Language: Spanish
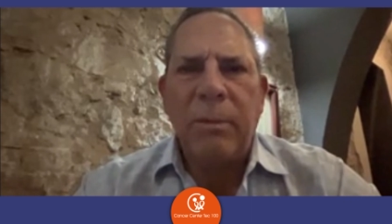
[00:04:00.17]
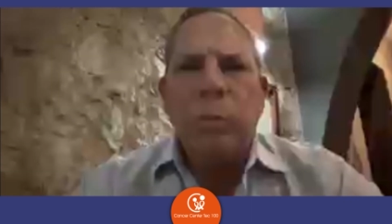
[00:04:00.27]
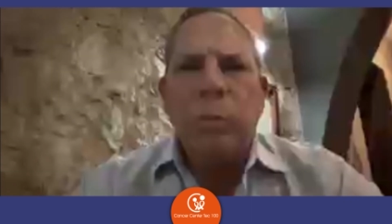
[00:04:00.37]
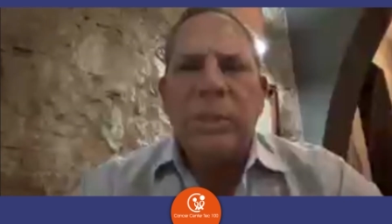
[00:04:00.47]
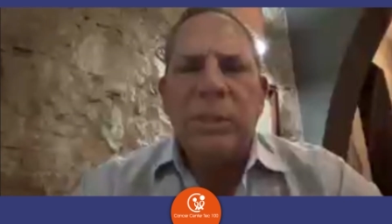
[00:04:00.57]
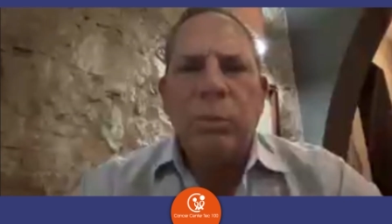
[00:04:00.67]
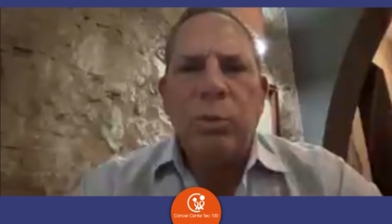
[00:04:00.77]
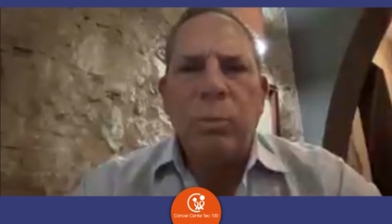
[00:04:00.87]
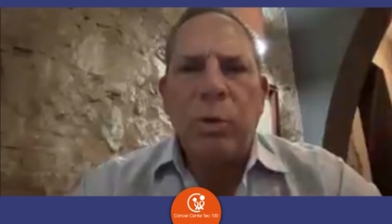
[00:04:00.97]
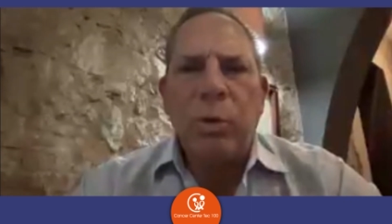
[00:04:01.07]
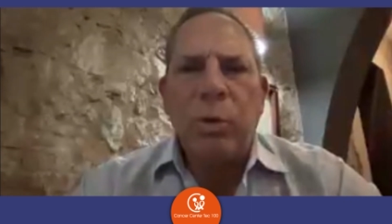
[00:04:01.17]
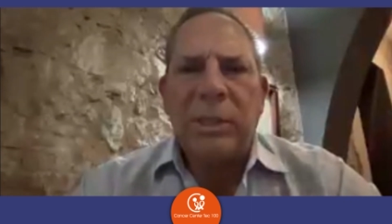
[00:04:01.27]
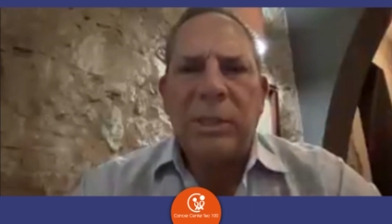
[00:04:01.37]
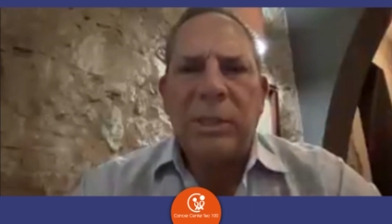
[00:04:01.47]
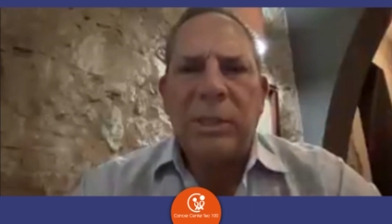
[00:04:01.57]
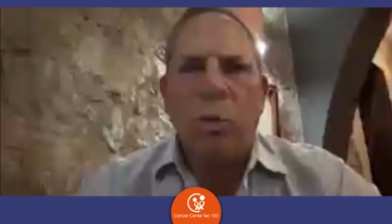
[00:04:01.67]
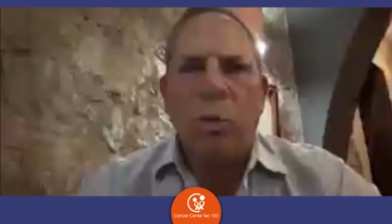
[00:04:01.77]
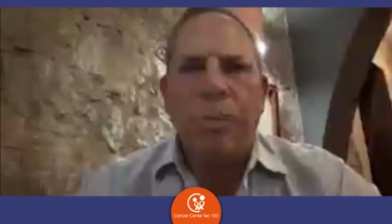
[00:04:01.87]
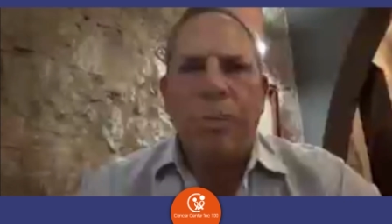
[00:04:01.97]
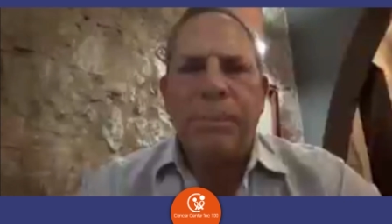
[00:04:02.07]
Cuando existe un tumor y está creciendo y
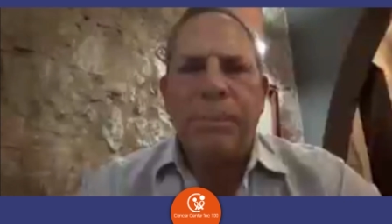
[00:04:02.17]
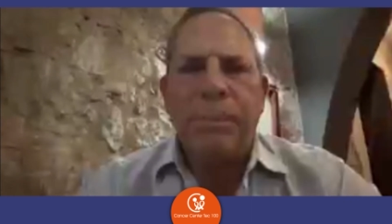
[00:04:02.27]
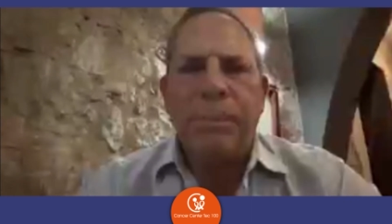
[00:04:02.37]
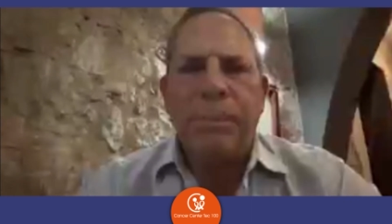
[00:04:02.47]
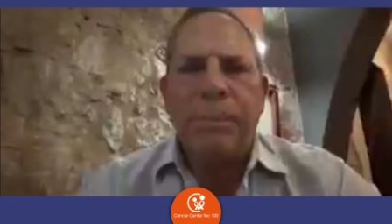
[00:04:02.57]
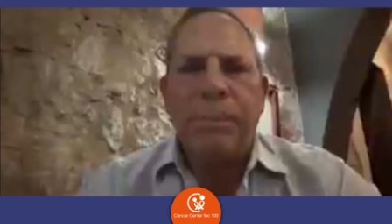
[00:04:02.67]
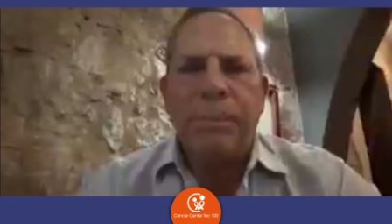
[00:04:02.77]
ocupa espacio,